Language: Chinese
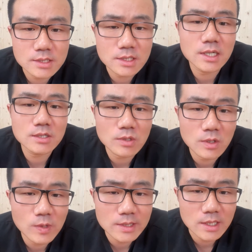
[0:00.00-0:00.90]
既然说欧
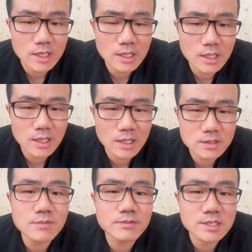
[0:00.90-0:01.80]
文你
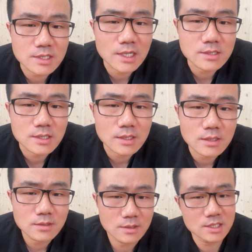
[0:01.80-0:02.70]
这么虔诚，
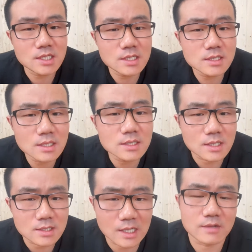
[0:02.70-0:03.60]
牺牲
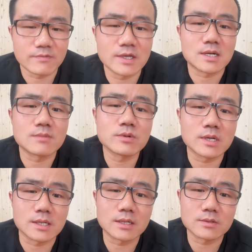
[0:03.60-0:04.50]
一下也未尝不
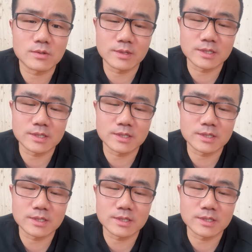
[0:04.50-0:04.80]
可，对不对？